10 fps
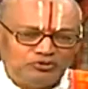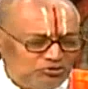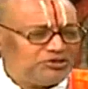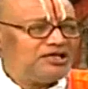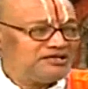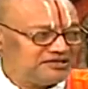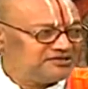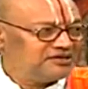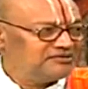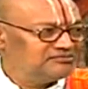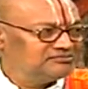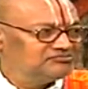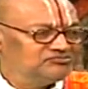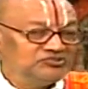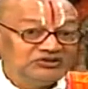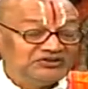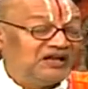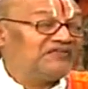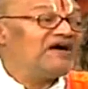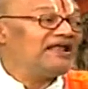గోదానం చేశాడు
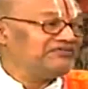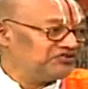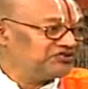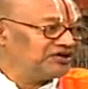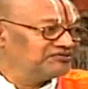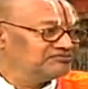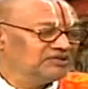తిలదానం చేశాడు